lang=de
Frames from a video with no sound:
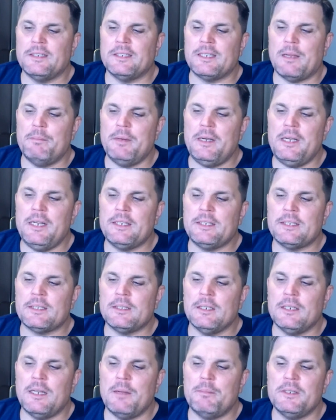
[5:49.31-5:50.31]
es am
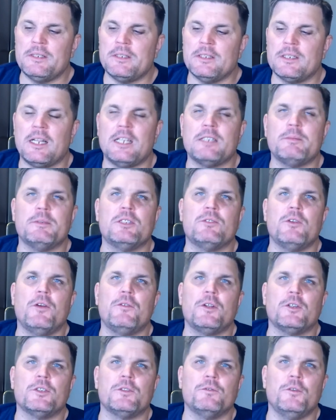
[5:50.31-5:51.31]
billigsten in der Business Class mit
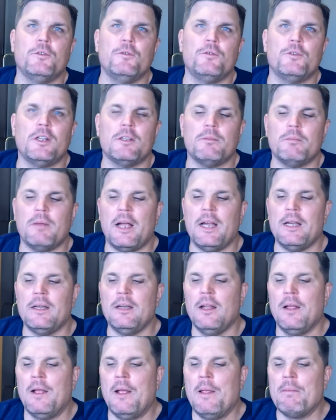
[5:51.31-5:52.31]
12.500
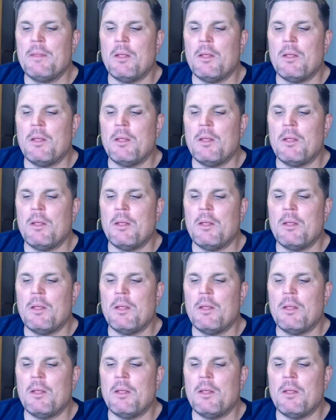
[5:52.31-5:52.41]
Meilen.